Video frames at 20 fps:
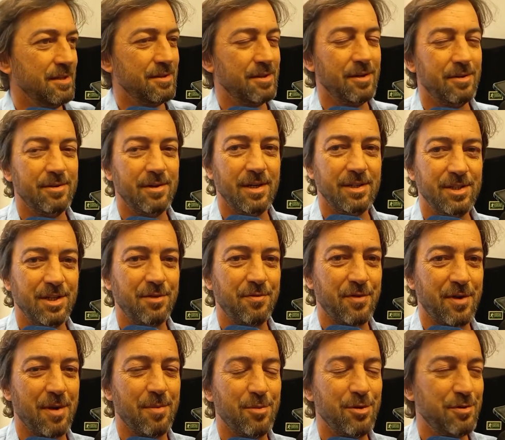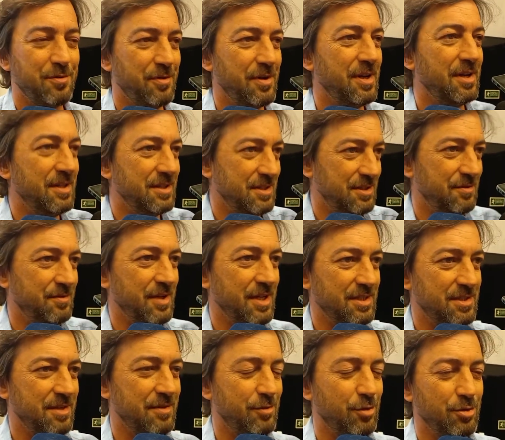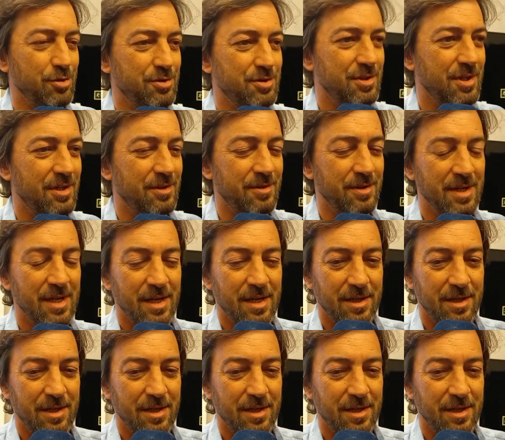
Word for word: Então, a gente fica muito feliz de ver essa evolução